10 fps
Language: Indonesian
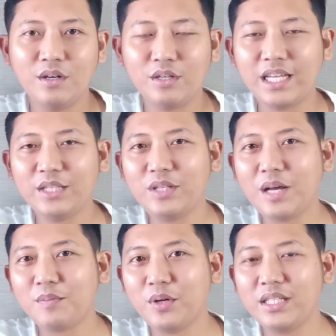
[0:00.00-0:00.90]
Oke, itu
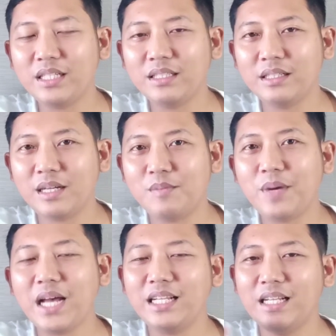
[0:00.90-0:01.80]
yang poin
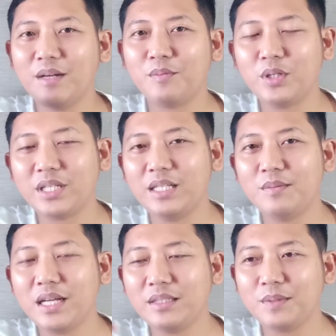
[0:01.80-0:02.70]
keempat dan yang poin
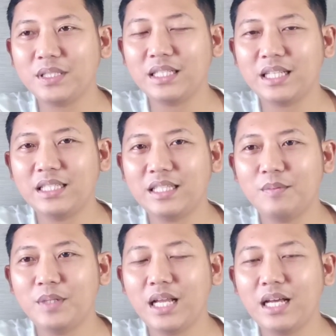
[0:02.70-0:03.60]
kelima seperti yang tadi
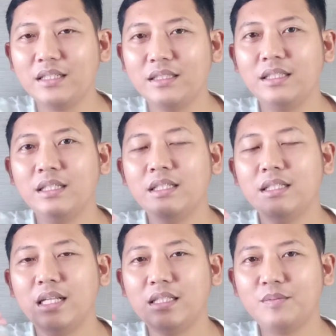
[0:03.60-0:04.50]
saya bilang,
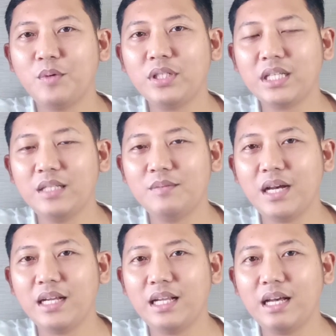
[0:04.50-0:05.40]
nanti poin
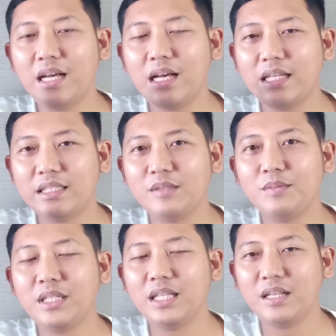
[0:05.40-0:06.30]
kelima ada
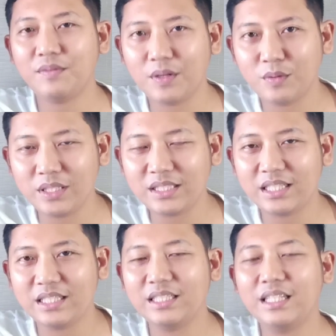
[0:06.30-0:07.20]
assessment and
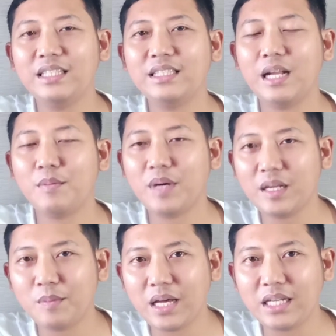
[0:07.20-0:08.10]
evaluation. Jadi selama
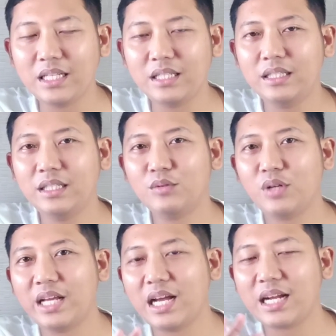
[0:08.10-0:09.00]
enam hari
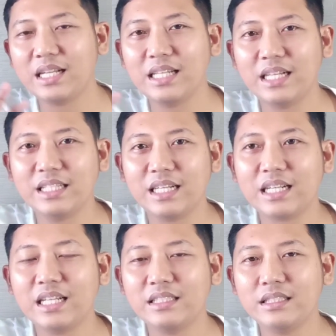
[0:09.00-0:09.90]
itulah yang akan
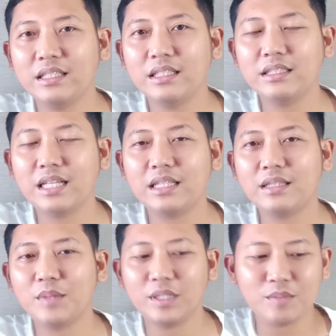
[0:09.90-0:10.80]
diajarkan
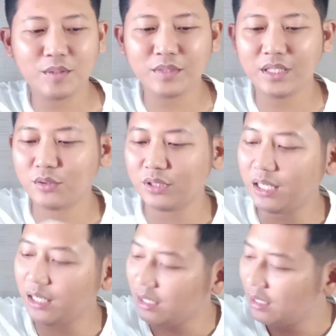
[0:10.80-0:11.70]
saat teman-teman
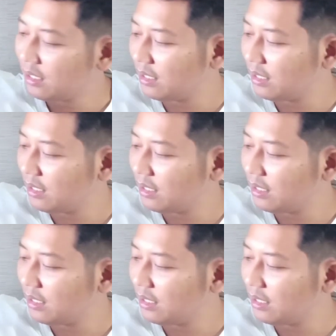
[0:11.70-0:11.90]
mengikuti